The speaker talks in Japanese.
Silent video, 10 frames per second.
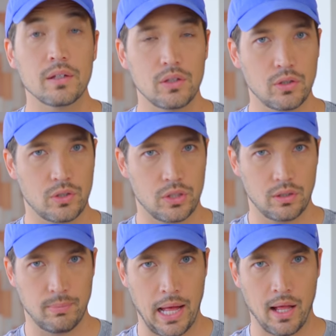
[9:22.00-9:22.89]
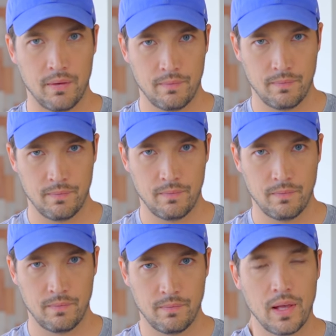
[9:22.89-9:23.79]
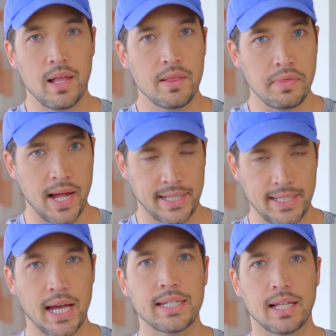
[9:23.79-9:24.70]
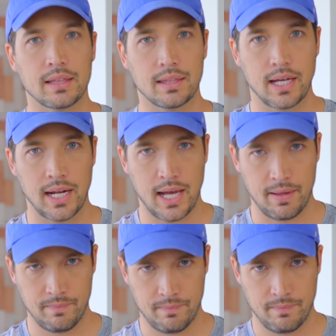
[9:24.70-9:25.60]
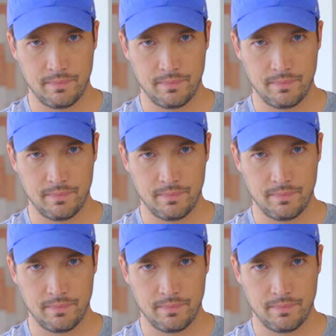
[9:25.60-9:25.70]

YouTuber なりたいんだったら、